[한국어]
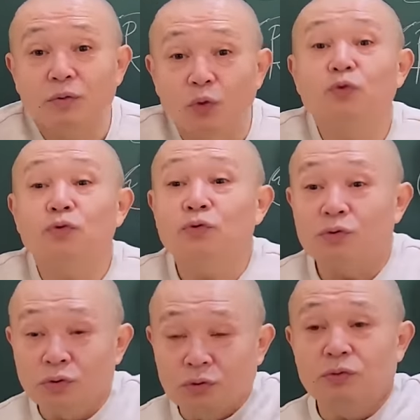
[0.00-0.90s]
금유,
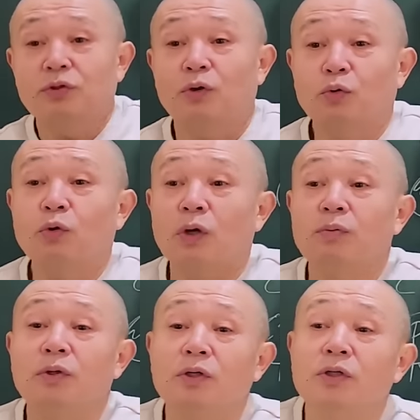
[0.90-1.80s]
그게
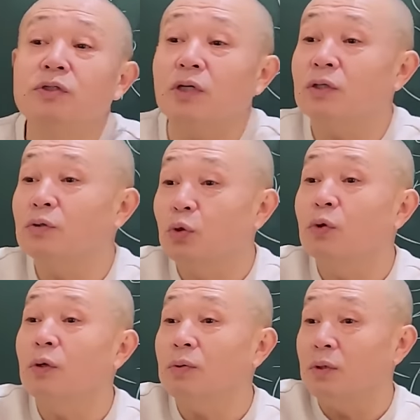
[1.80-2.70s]
도깨비, 인사신이
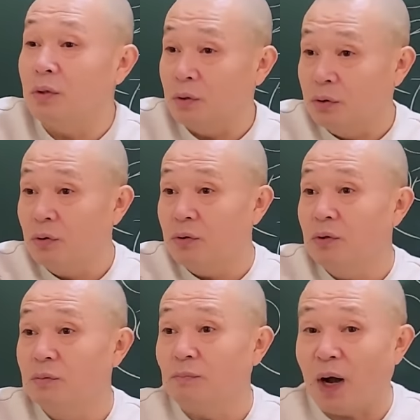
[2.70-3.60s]
도깨비
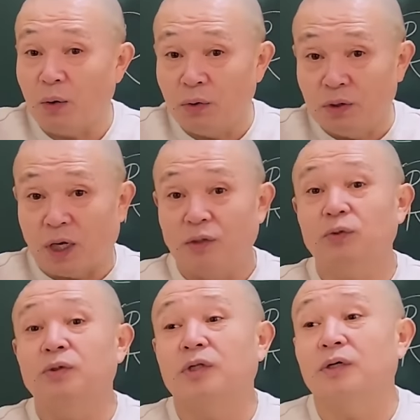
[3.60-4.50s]
그런 파워를
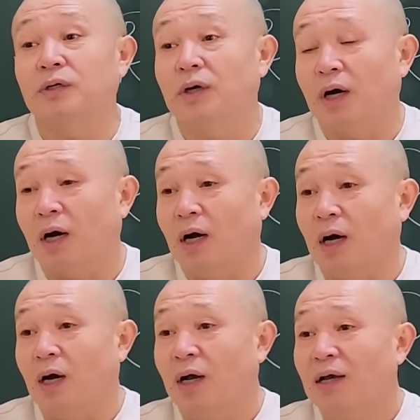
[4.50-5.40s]
가지고 있다는
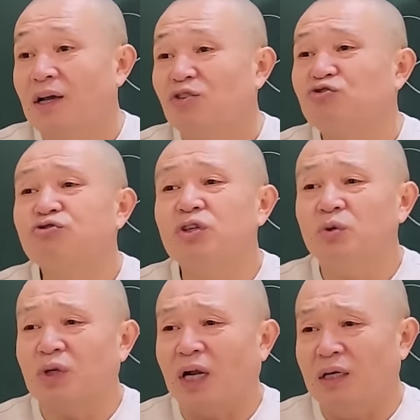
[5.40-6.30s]
거야.
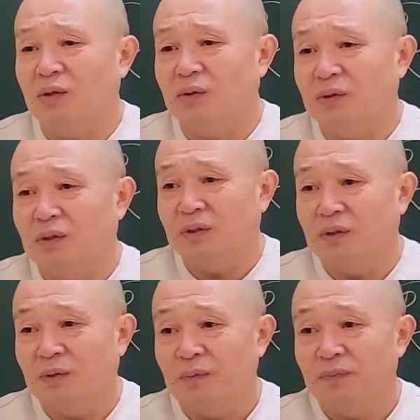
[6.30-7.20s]
죽이고 살리고
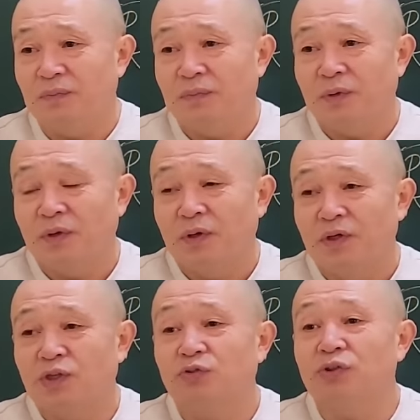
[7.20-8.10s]
거지.
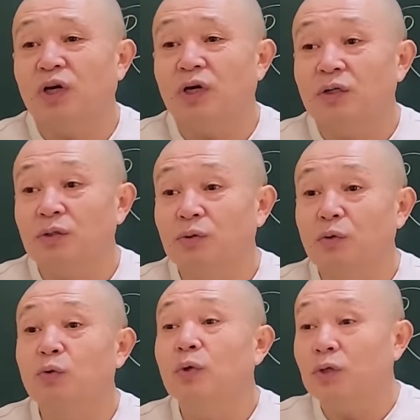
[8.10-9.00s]
지구상에는
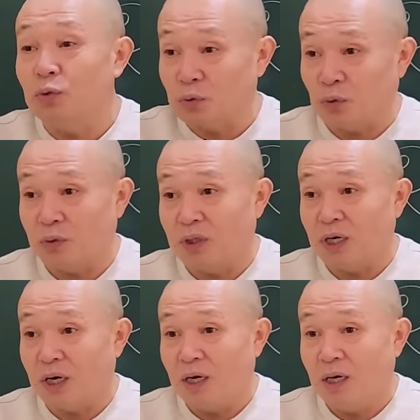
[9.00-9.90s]
노르웨이 종족들이야.